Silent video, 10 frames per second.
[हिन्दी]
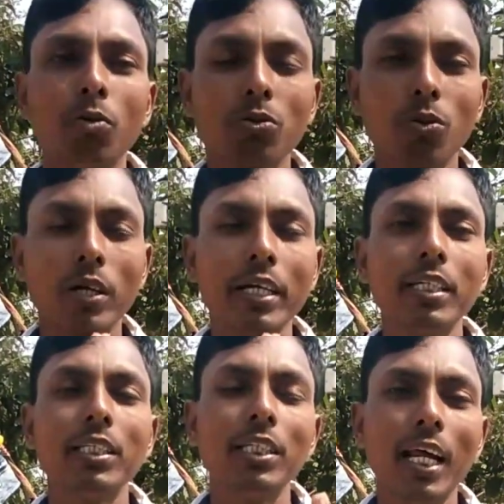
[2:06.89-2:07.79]
उसको
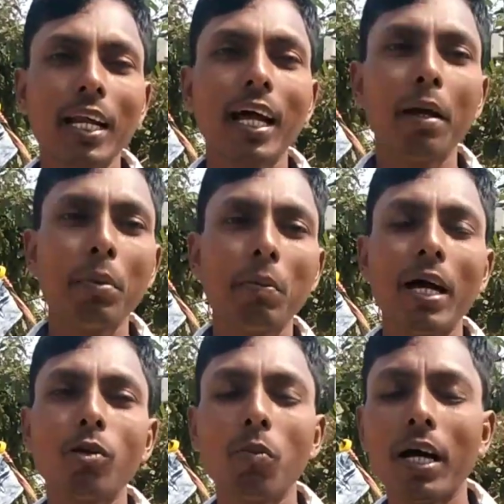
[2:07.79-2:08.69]
कैसे जिलाना है
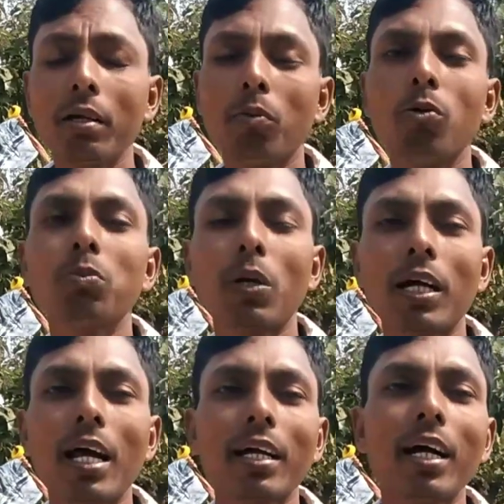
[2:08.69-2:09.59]
बीमारी उमारी बहुत
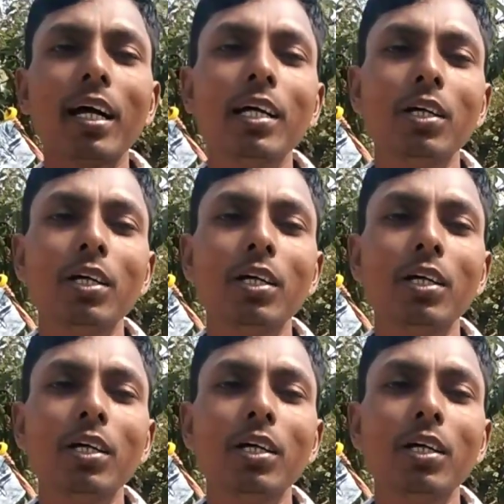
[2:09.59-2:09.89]
प्रकार का